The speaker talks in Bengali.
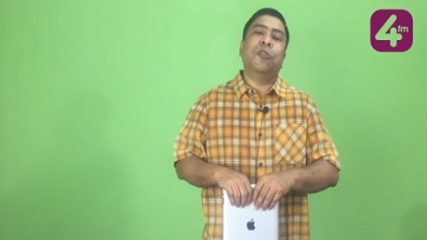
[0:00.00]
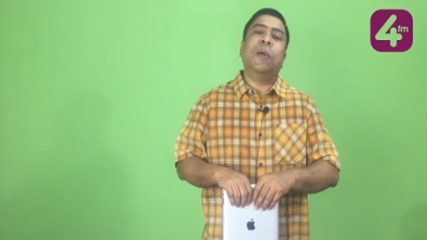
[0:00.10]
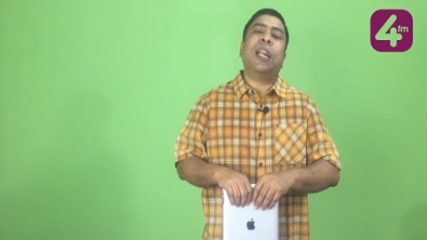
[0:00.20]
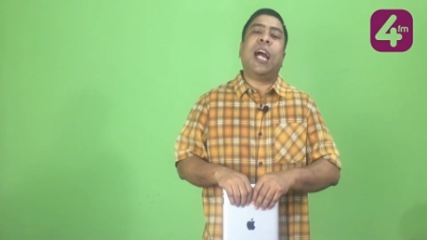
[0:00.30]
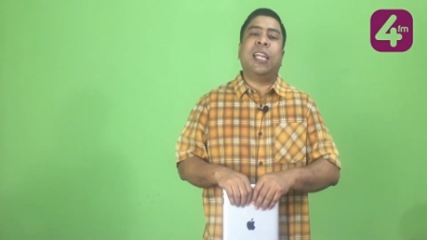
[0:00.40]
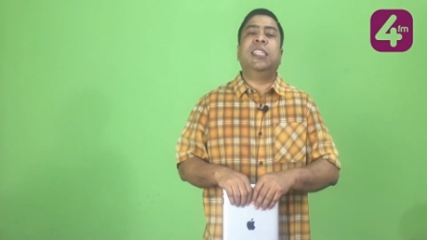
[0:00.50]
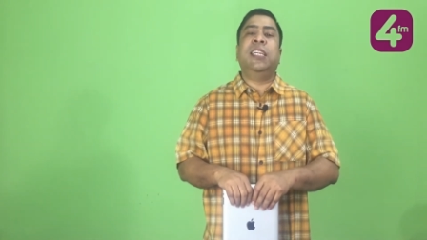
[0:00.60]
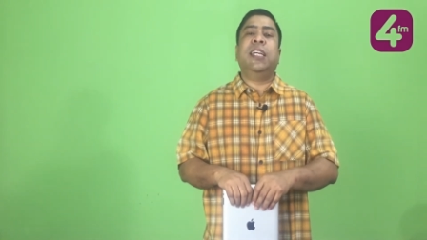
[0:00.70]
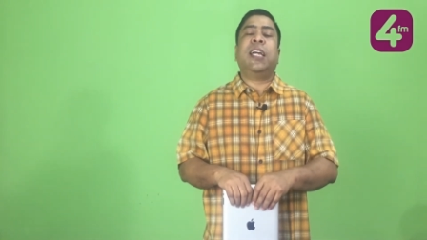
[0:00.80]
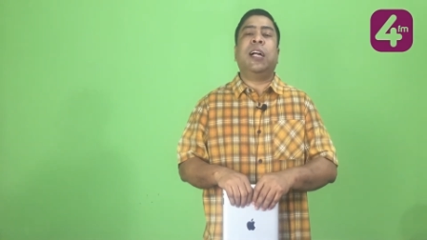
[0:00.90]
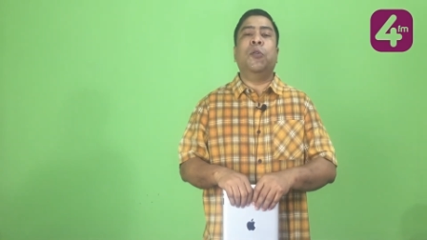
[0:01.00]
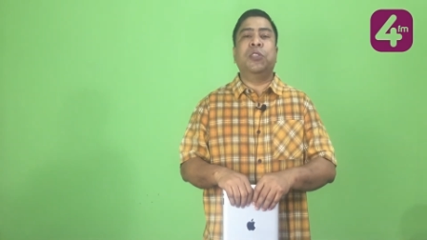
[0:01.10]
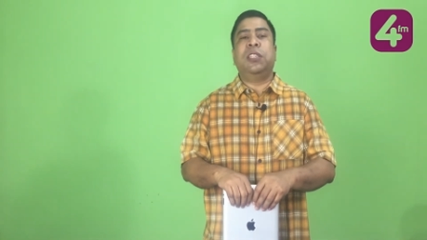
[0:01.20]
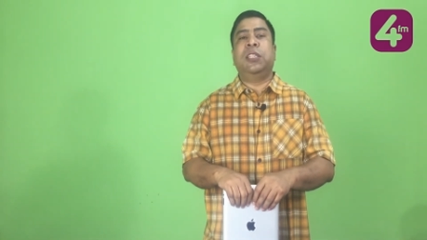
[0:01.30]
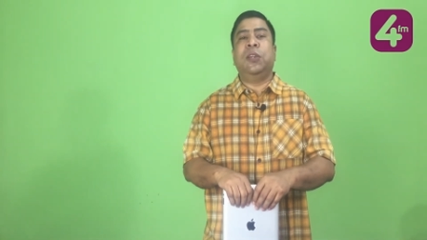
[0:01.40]
তোমার আগে জিনে রাখা
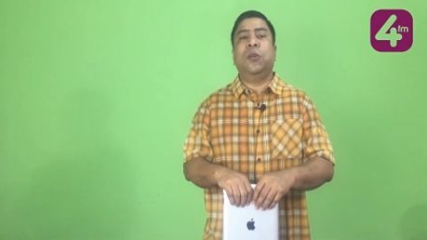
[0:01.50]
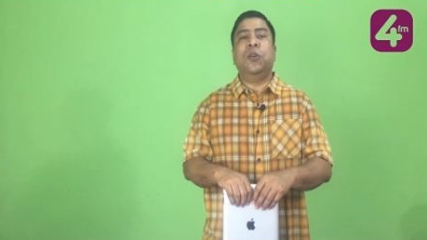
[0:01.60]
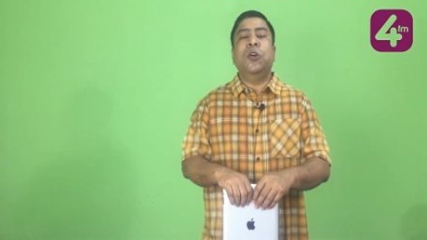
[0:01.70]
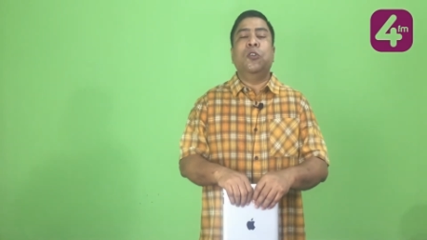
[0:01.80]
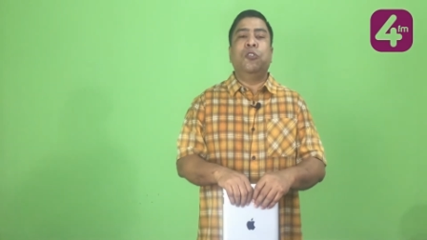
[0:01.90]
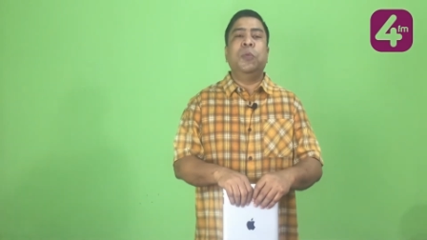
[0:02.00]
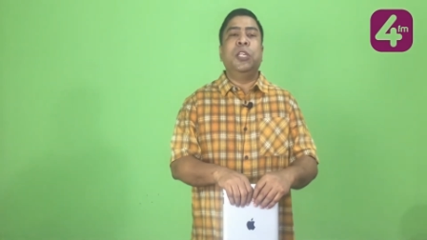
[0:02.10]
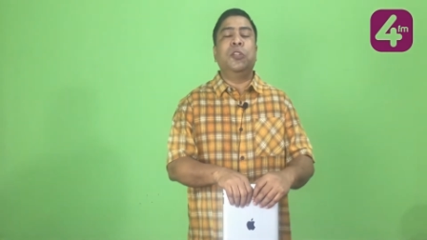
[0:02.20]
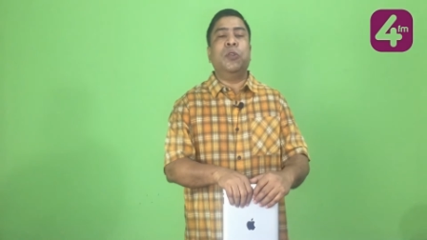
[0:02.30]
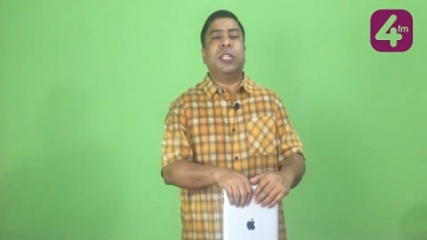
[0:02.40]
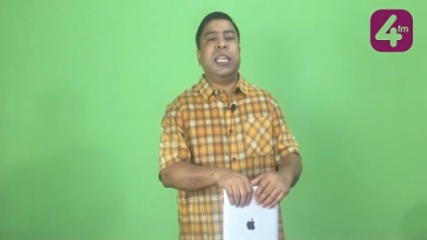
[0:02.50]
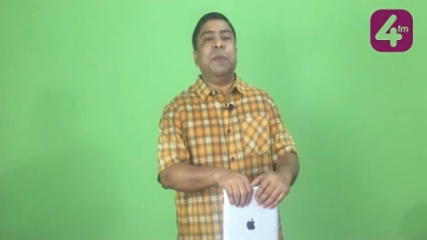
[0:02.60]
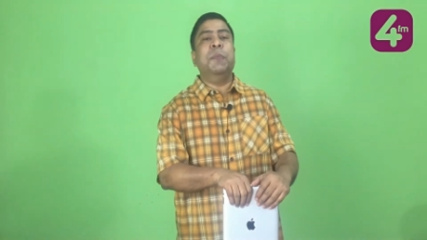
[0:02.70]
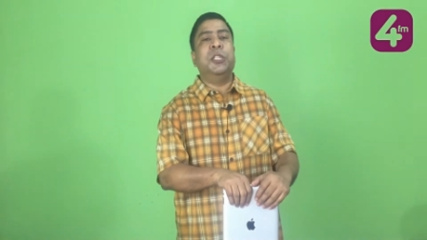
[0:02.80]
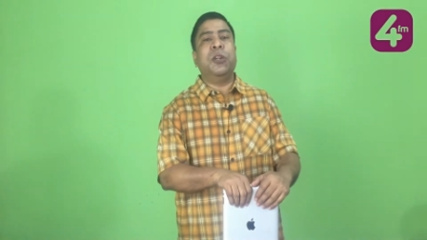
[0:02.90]
উচিত ছিল তুমি যেহেতু একটি
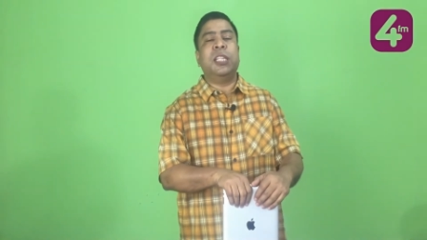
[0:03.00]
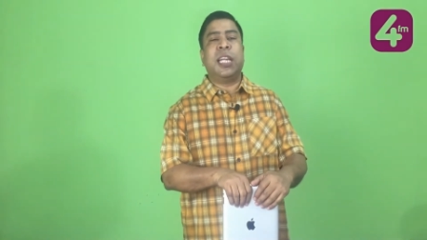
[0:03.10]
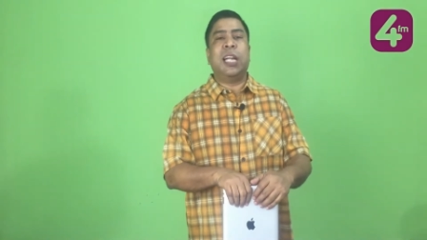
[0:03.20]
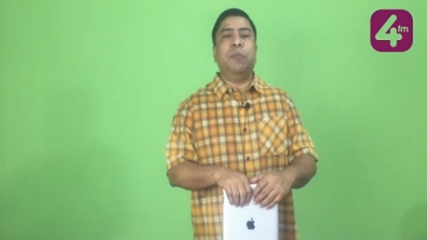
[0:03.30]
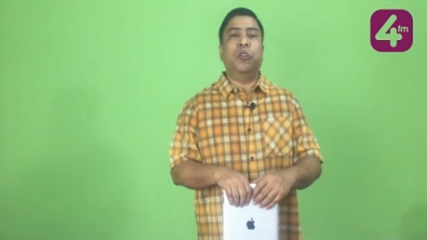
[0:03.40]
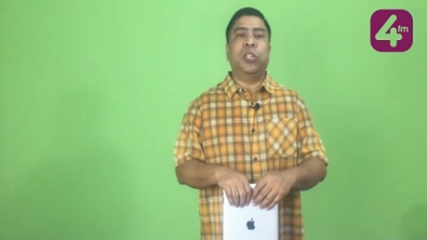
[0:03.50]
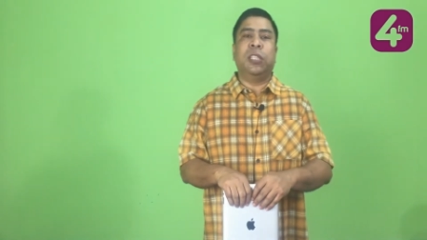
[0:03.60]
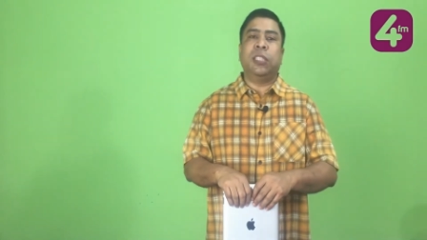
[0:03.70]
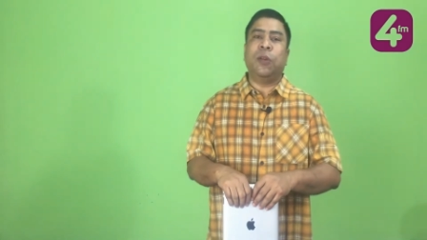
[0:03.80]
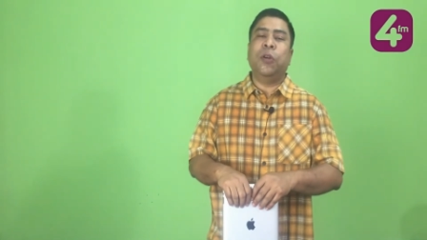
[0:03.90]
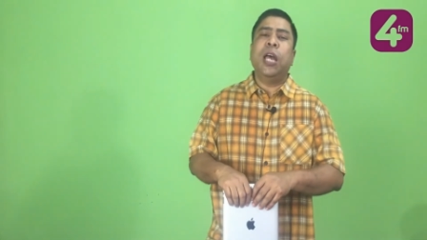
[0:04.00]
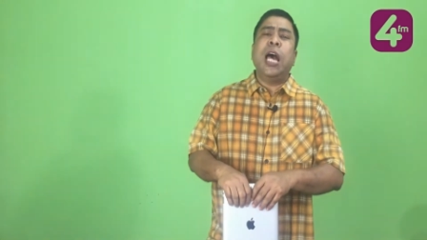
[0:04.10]
অ্যাম্বিশনের জায়গায় পৌঁছাতে চাও